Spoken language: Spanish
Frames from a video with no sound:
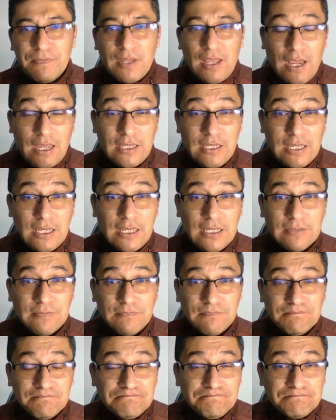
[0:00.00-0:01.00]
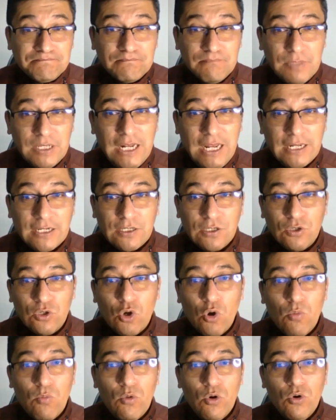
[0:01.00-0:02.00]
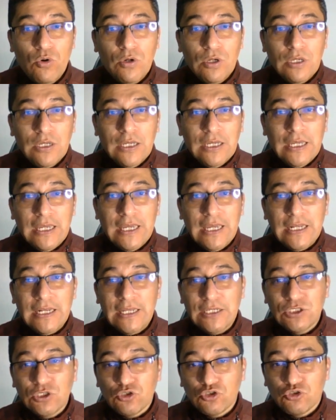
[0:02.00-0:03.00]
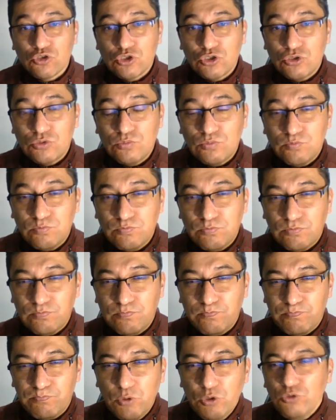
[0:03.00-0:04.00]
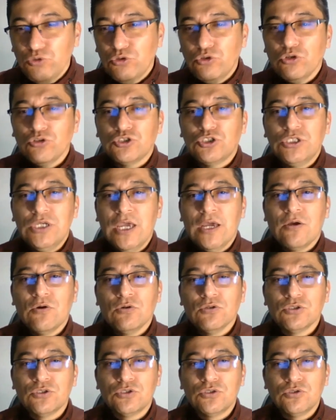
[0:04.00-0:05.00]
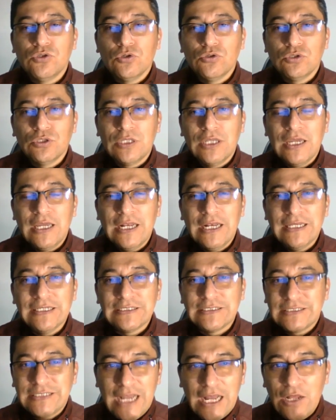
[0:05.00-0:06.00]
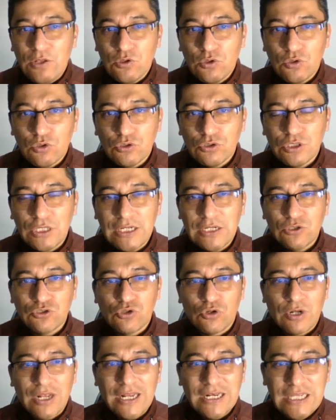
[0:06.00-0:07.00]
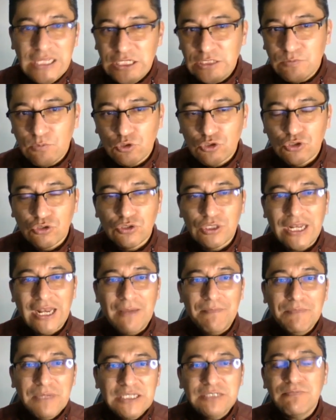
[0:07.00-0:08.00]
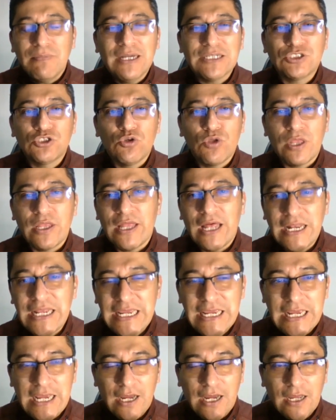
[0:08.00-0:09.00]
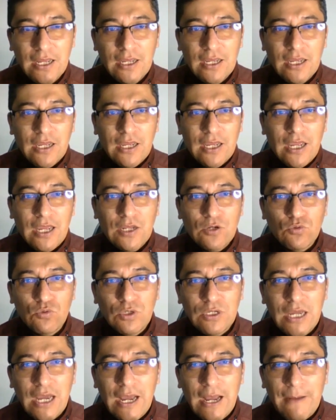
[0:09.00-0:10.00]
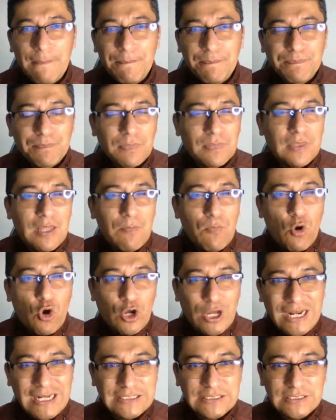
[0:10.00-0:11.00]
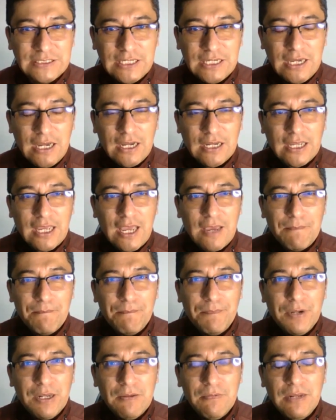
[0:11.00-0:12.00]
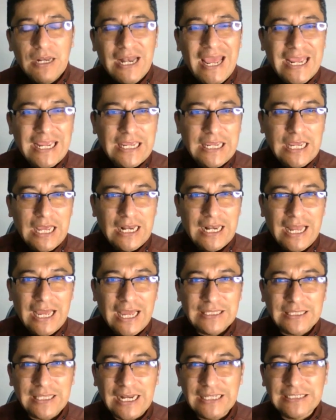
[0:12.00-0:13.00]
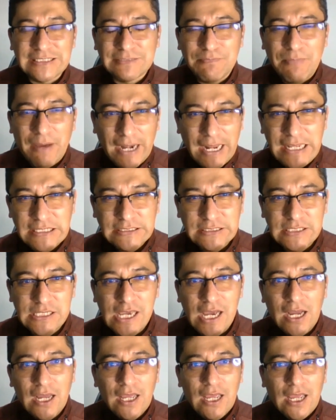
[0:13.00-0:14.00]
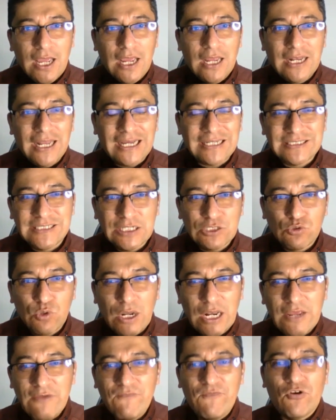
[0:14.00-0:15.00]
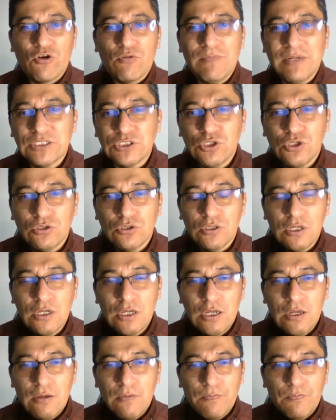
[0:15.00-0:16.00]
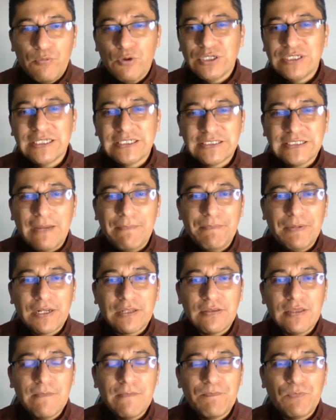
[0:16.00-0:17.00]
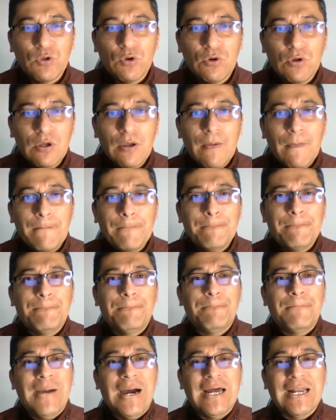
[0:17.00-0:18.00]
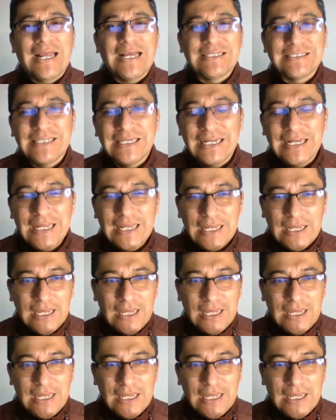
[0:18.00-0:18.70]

Hay que mirar cómo en esos puntos ciegos donde el Estado, donde los organismos, donde la misma ciudadanía en una democracia que privilegia la transparencia, el acceso a la información, pues está perdiendo para hacer